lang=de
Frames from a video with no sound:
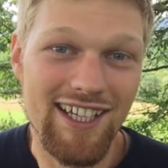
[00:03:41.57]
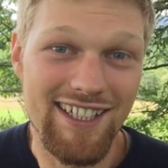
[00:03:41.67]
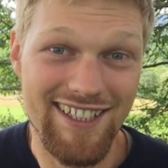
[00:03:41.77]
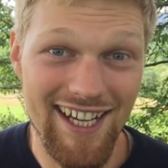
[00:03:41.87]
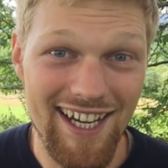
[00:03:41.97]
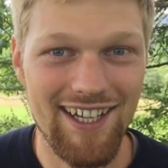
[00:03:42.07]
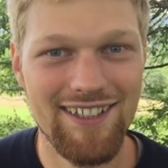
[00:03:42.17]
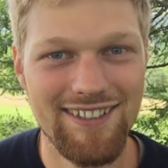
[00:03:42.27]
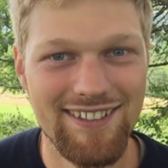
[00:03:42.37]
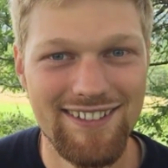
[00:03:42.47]
Ja,
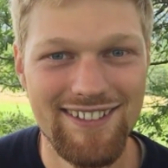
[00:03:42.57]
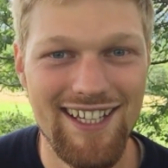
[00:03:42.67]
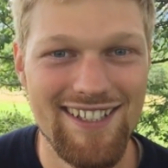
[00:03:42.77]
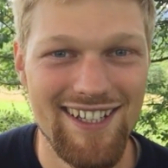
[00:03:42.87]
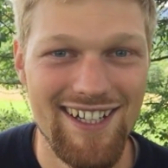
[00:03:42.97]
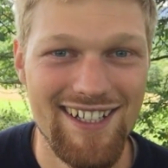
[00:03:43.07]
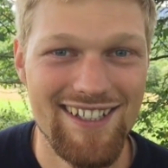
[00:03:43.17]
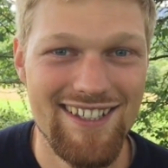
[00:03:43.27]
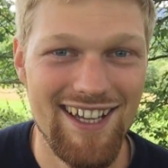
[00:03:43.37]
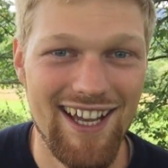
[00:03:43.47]
das
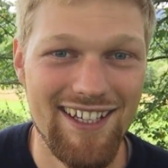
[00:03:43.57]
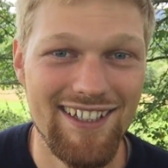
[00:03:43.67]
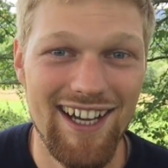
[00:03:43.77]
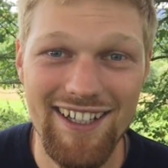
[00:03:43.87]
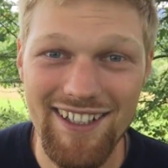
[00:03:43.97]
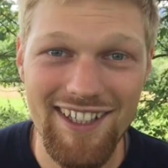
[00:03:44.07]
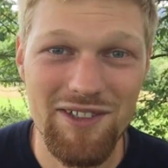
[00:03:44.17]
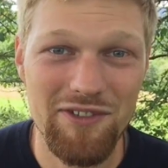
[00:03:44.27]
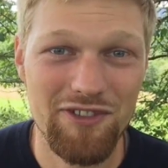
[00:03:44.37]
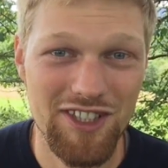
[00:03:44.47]
als eine
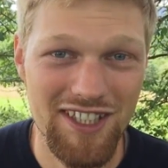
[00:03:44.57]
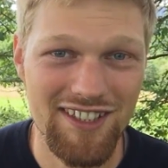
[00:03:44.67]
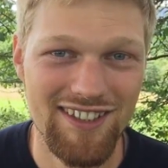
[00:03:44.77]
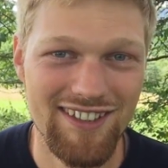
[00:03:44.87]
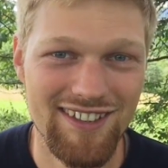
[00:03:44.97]
Anregung für dich